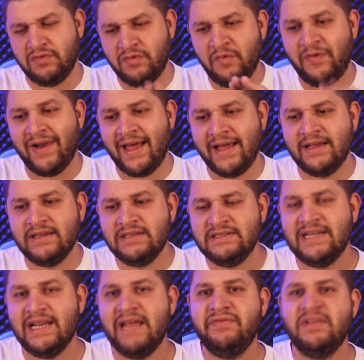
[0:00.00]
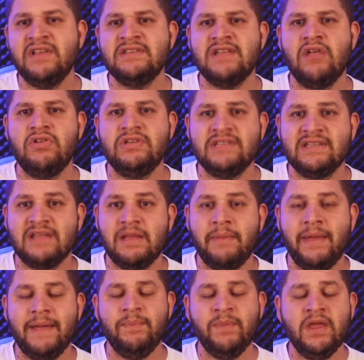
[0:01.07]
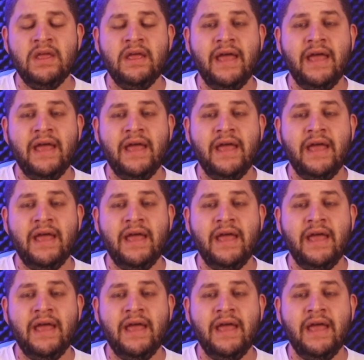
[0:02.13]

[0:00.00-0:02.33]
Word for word: Vou falar, já deve ter isso na notícia também.